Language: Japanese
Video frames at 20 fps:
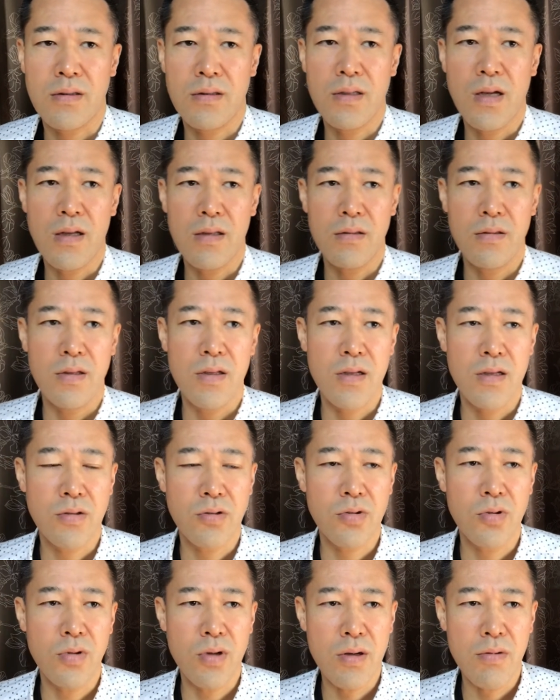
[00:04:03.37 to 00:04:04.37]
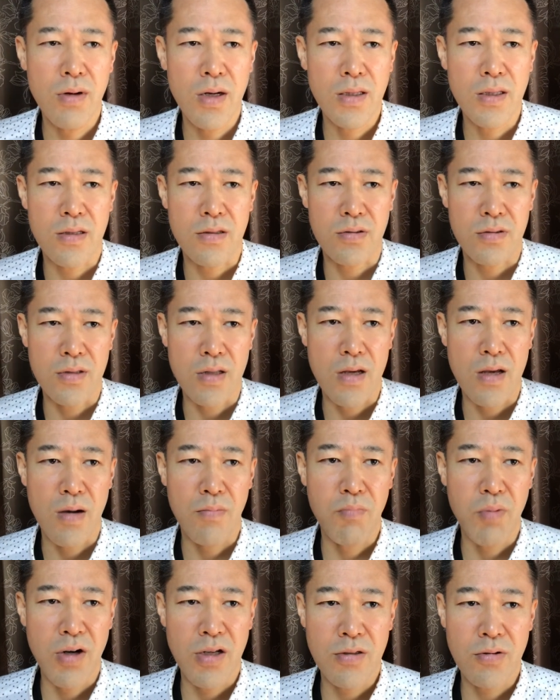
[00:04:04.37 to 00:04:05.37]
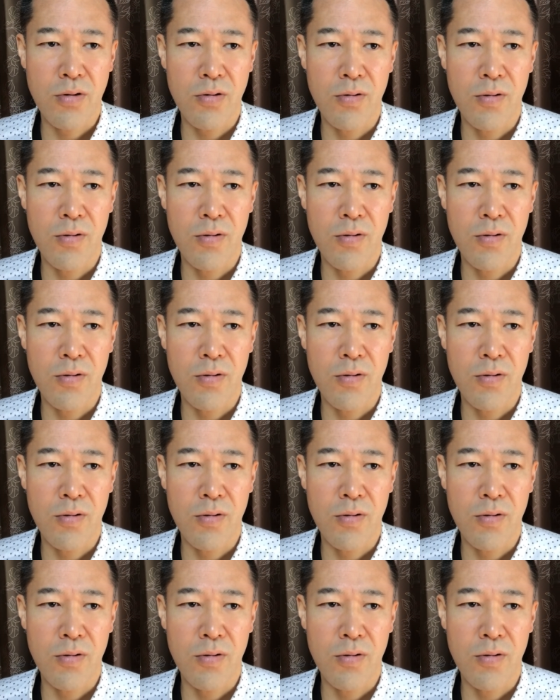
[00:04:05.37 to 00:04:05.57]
たんでそれはですねやっぱりそ